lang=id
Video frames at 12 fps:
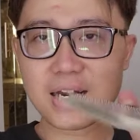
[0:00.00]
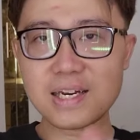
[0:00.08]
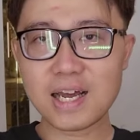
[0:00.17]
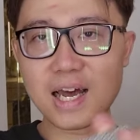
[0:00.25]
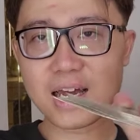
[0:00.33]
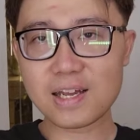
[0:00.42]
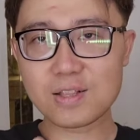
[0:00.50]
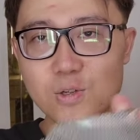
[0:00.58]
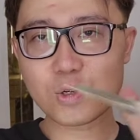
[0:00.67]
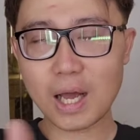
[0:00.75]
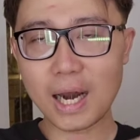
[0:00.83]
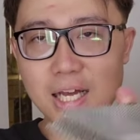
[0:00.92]
ada gitu
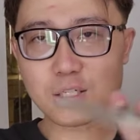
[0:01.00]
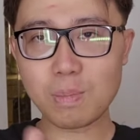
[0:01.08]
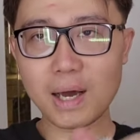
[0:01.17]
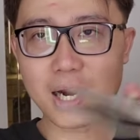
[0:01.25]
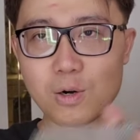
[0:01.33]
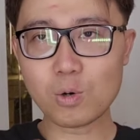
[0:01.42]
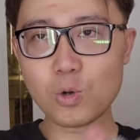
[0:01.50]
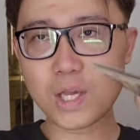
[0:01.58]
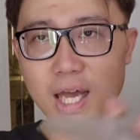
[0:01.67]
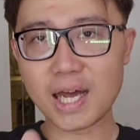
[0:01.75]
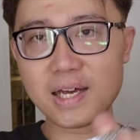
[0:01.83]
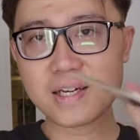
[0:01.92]
soal asmara dulu
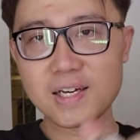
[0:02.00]
ya